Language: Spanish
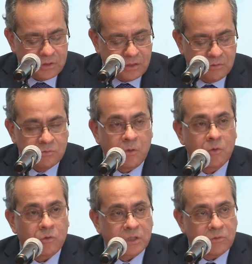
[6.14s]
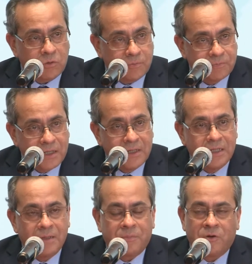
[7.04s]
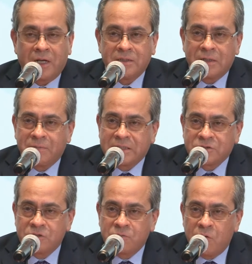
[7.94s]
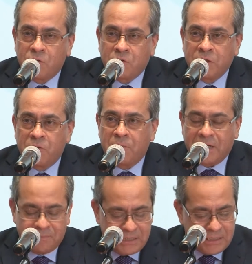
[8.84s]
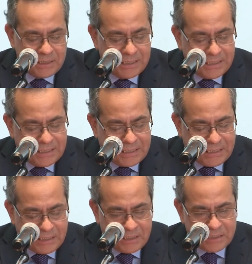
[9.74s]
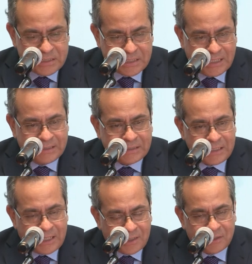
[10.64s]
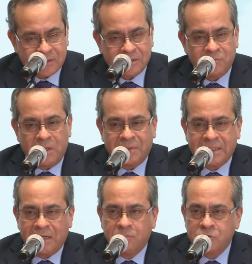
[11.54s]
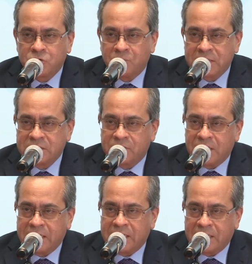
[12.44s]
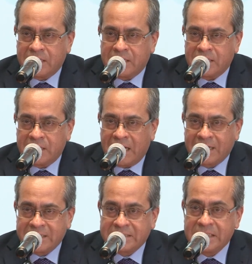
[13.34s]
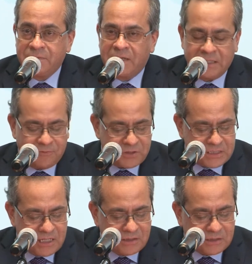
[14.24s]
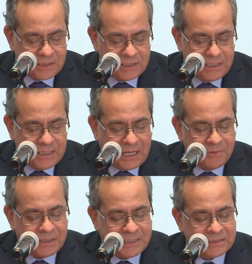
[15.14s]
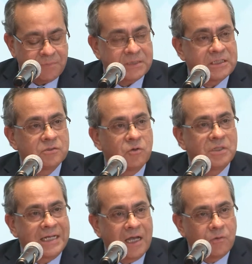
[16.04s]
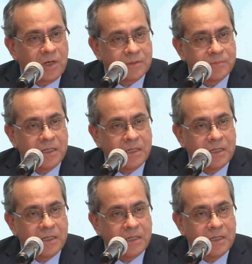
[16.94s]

de un nuevo currículum. Pero la implementación del nuevo currículum para mí es entrar de una manera mucho más eh, agresiva y eficiente a ver qué está pasando en el aula